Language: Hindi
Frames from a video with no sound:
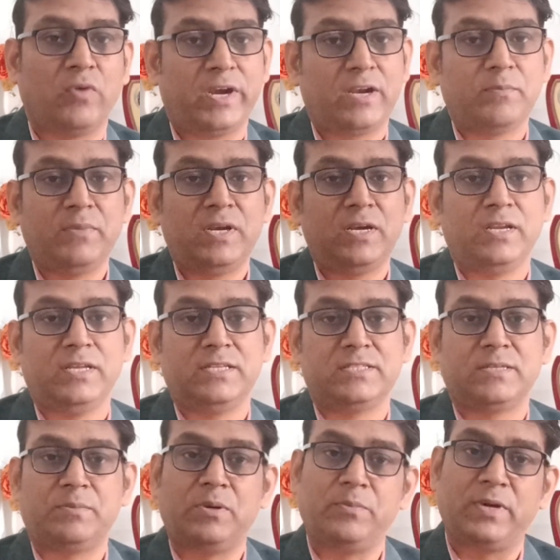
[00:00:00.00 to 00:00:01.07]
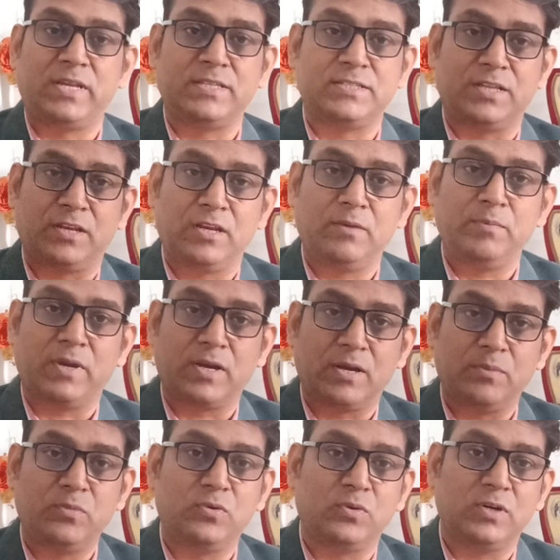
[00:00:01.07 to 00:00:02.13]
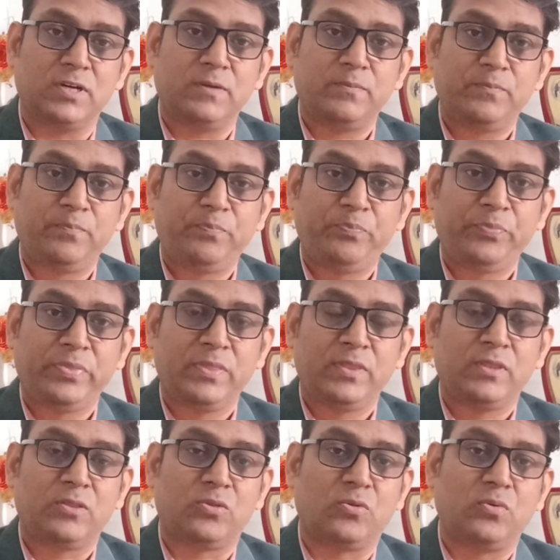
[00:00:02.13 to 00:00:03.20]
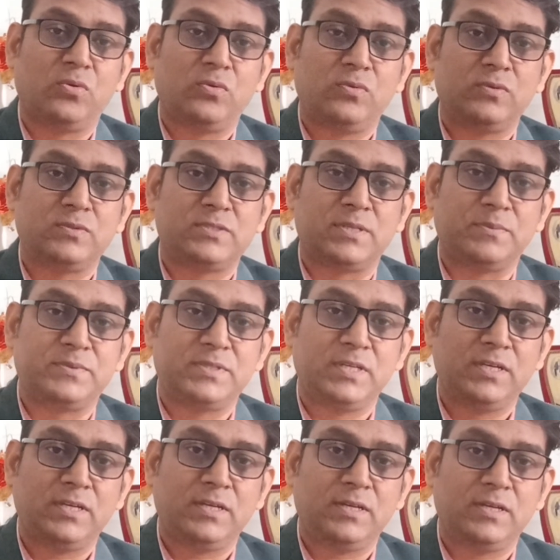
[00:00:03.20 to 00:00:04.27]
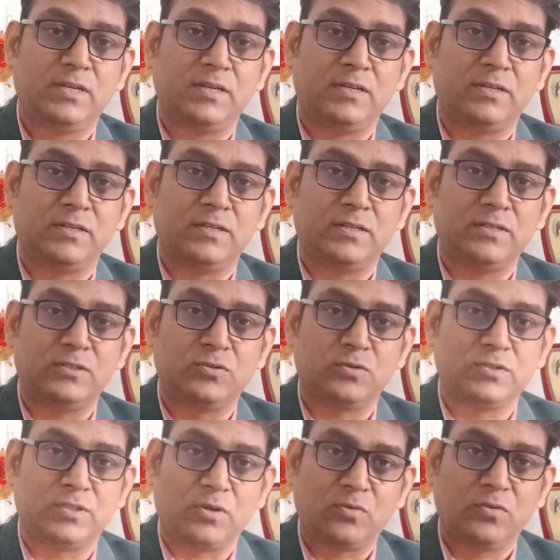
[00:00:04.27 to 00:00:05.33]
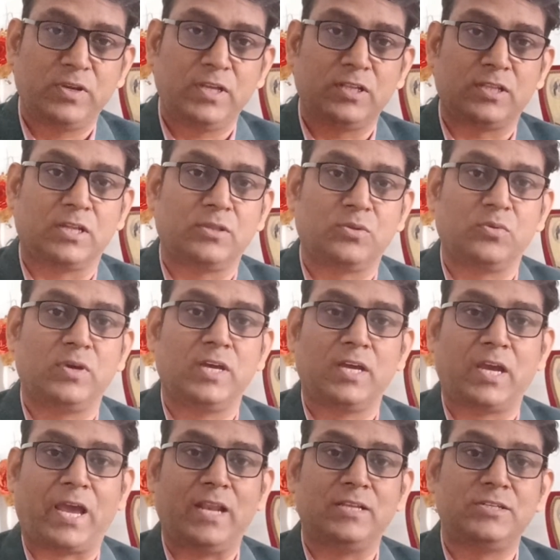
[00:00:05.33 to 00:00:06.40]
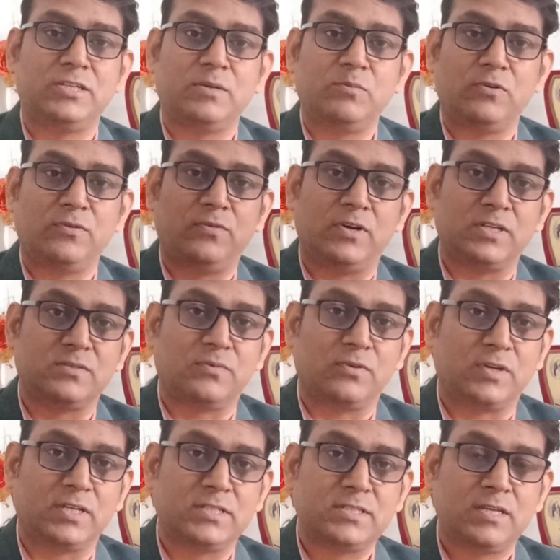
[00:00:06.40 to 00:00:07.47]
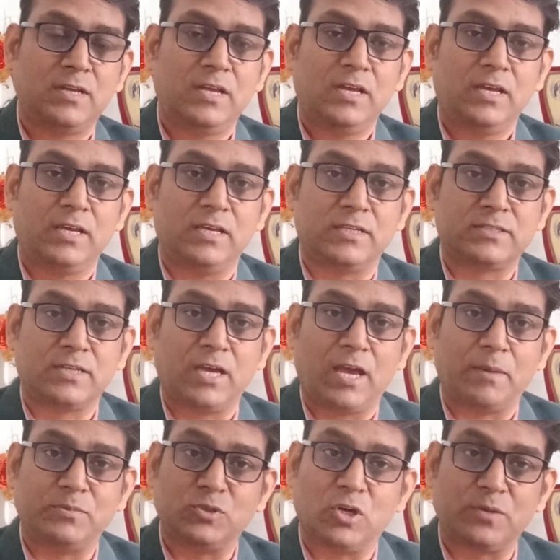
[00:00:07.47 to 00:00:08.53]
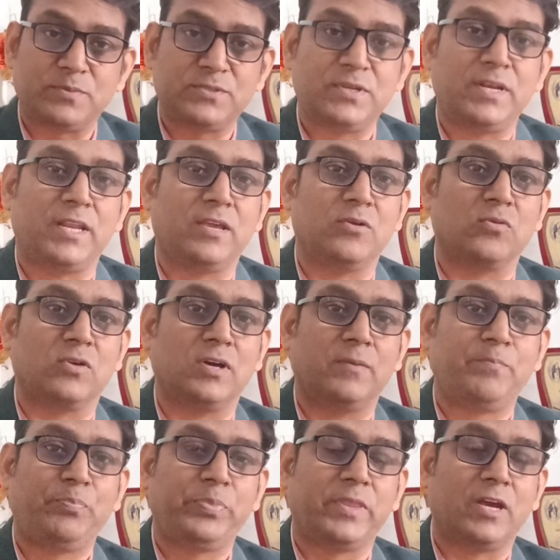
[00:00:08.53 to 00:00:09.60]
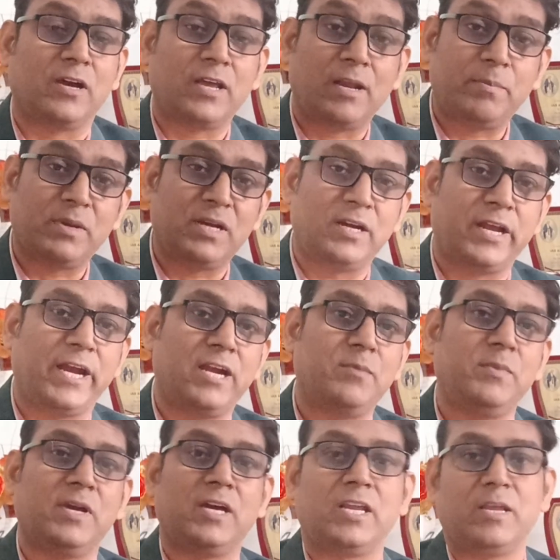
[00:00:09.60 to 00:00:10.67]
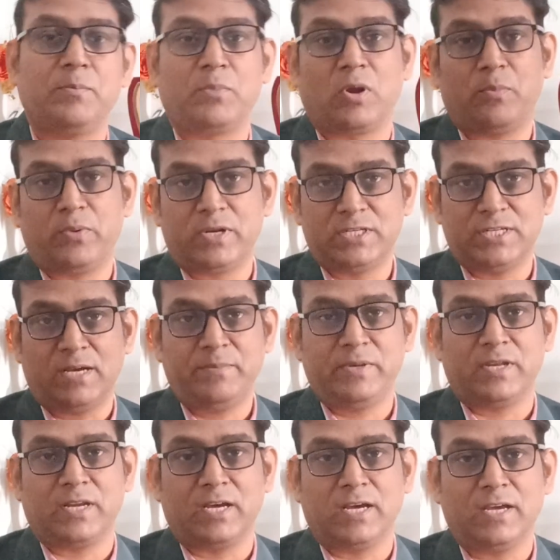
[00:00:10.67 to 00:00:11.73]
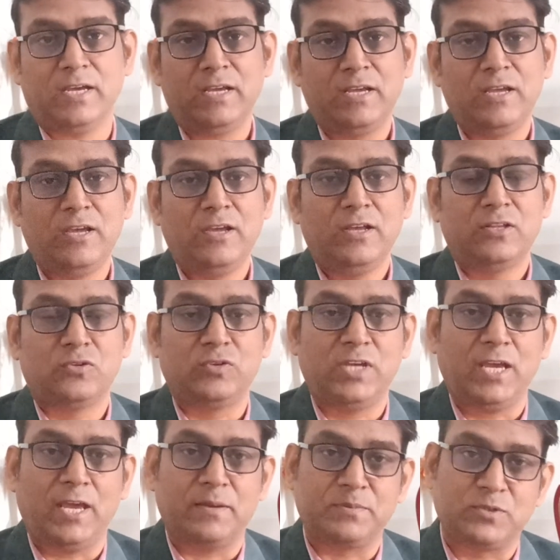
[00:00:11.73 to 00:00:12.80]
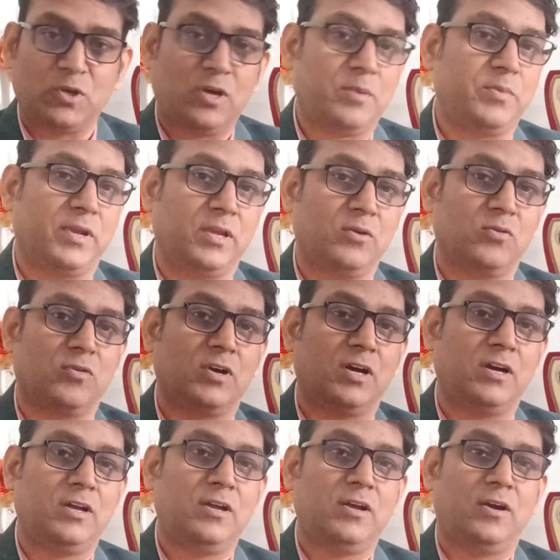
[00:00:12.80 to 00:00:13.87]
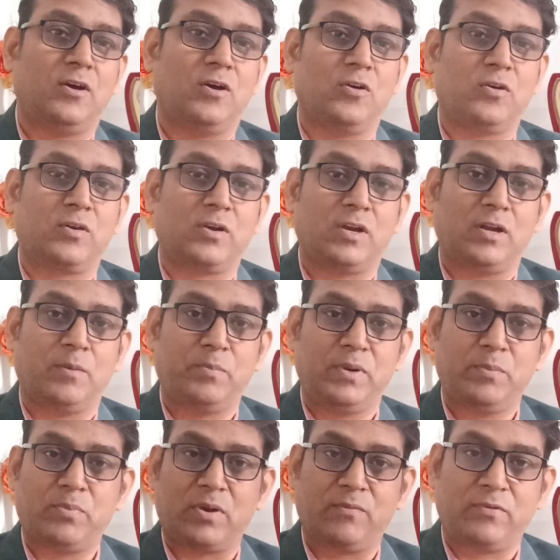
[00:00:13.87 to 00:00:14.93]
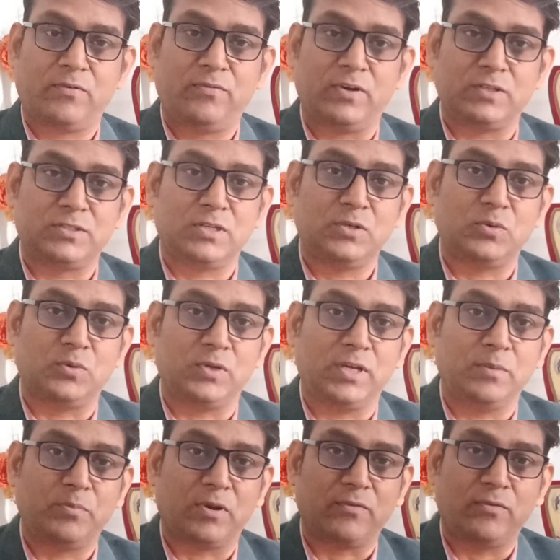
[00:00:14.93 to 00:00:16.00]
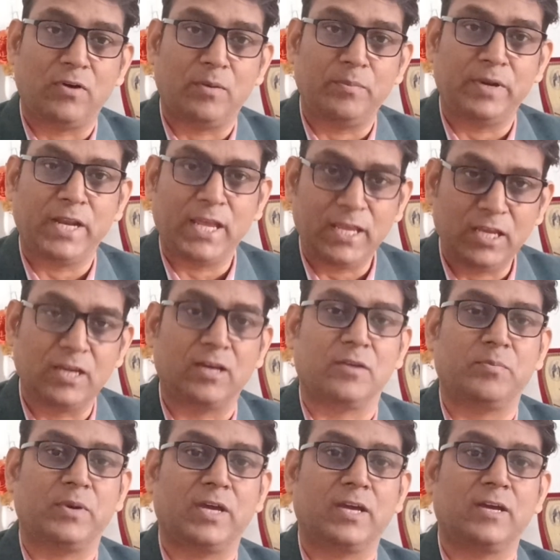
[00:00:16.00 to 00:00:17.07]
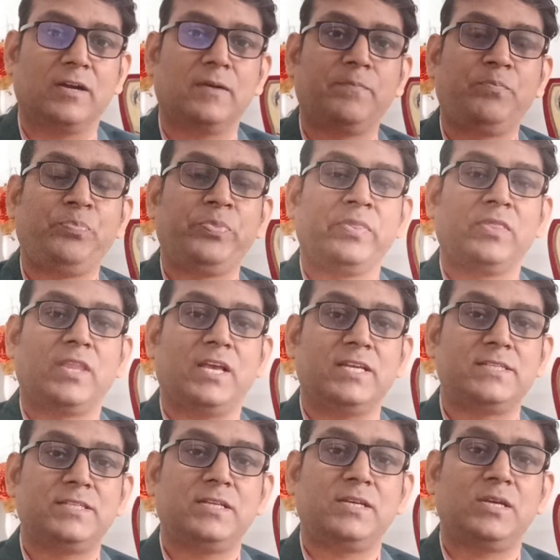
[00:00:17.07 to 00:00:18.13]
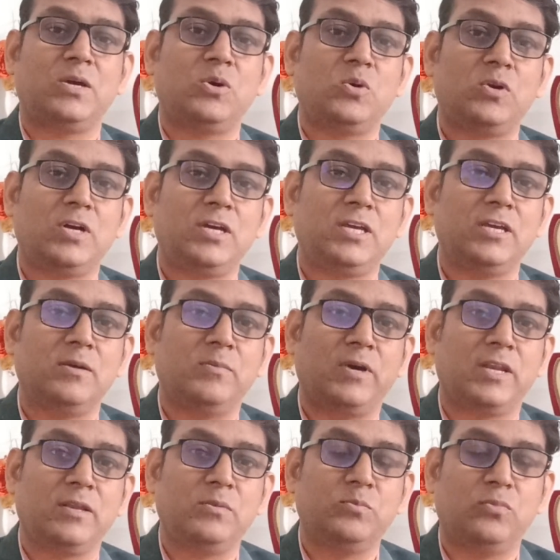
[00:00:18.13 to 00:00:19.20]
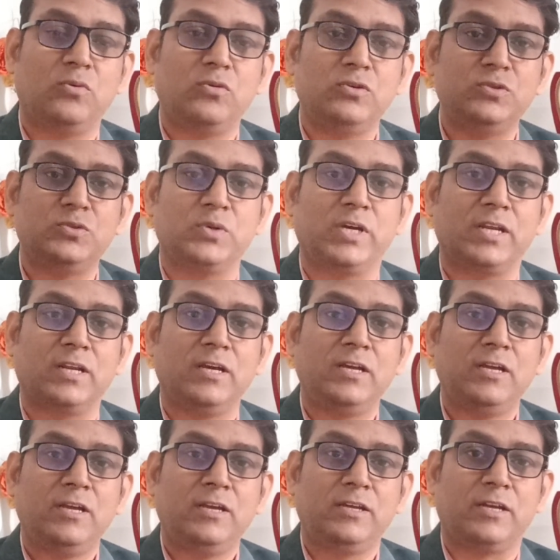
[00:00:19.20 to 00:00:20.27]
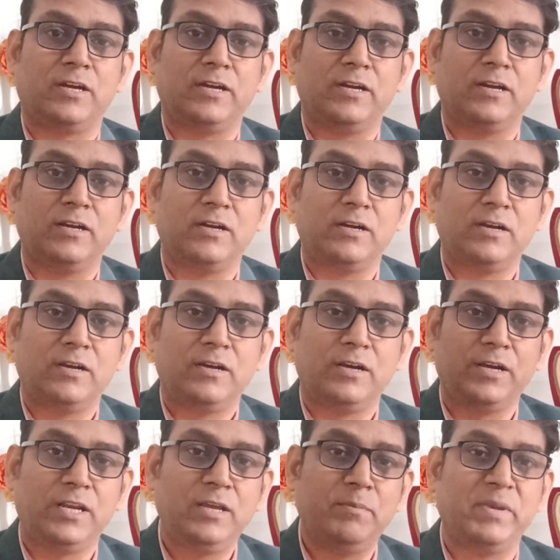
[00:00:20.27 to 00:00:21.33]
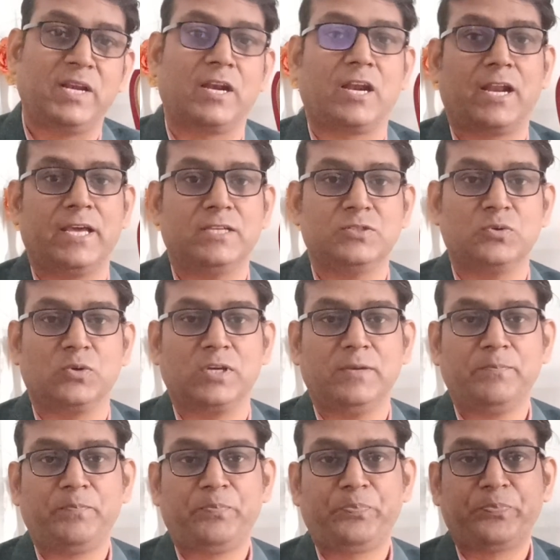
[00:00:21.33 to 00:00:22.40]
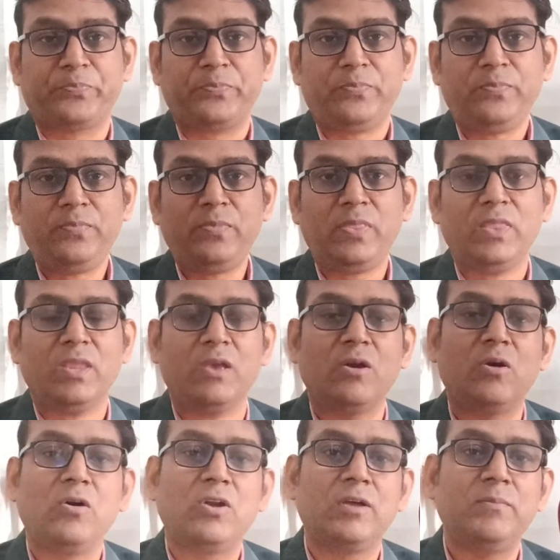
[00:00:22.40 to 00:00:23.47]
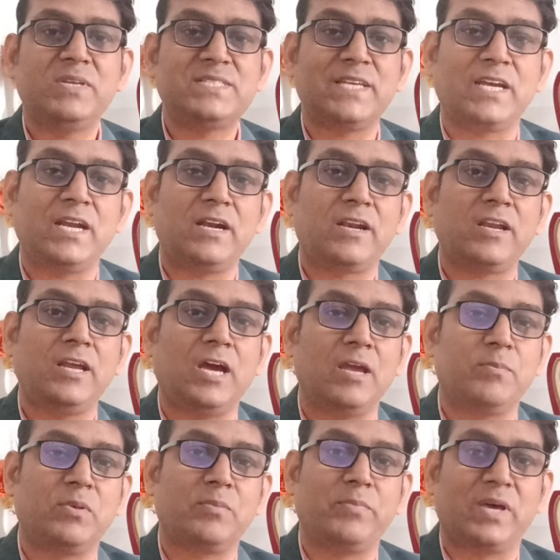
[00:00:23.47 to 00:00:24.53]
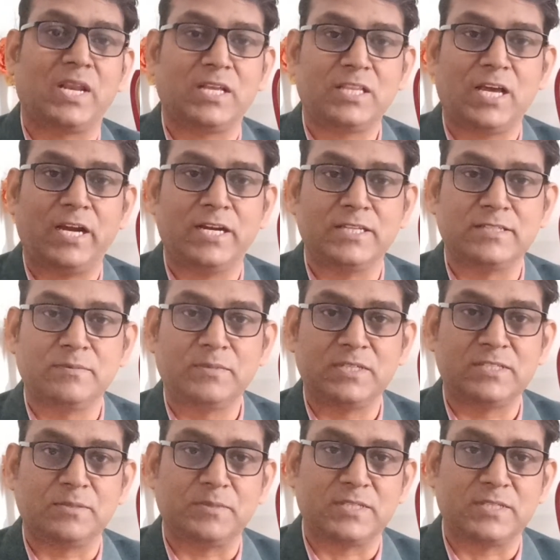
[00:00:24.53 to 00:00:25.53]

वाइटामिन डी जब हमारे शरीर में कम होगा तो सबसे जो ज़रूरी तत्व है कैल्शियम और फास्फोरस इसका एब्जॉर्बसन नहीं होगा अगर आपके डाइट में अगर ये प्रॉपर जा भी रहा है तो ये एब्जॉर्ब नहीं होगा और अपने प्रॉपर फंक्शन को ये परफॉर्म नहीं कर पाएगा तो इससे क्या होगा कि हमारी बोन जो है ना ये डीमिनरलाइज होगी और हमें सेकेंडरी हाइपर पैराथाइडिज्म की